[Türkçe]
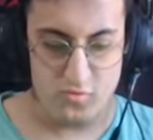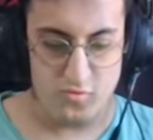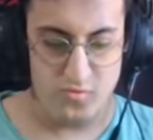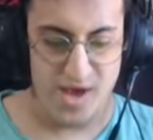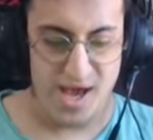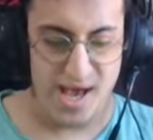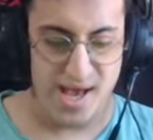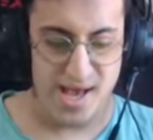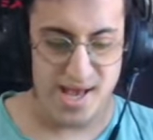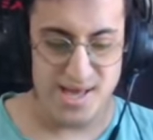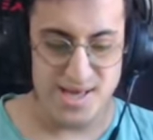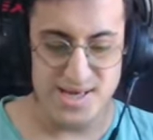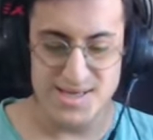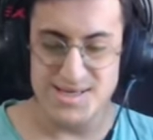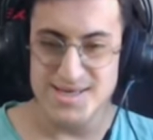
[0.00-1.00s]
Ve
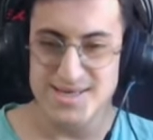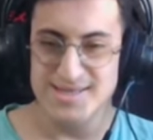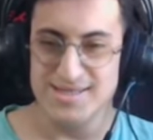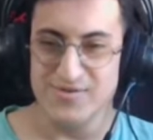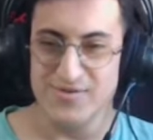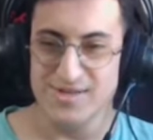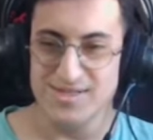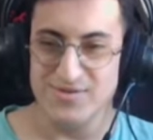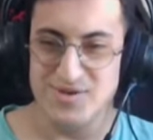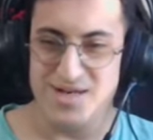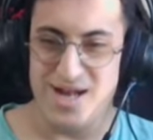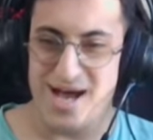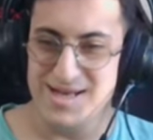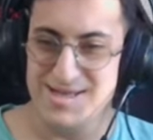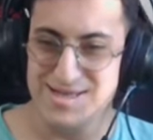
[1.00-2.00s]
2-0-0
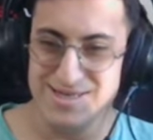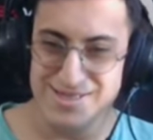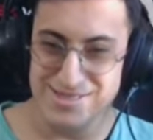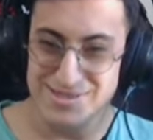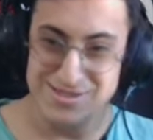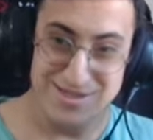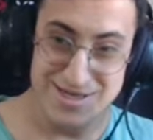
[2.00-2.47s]
haydi ikinci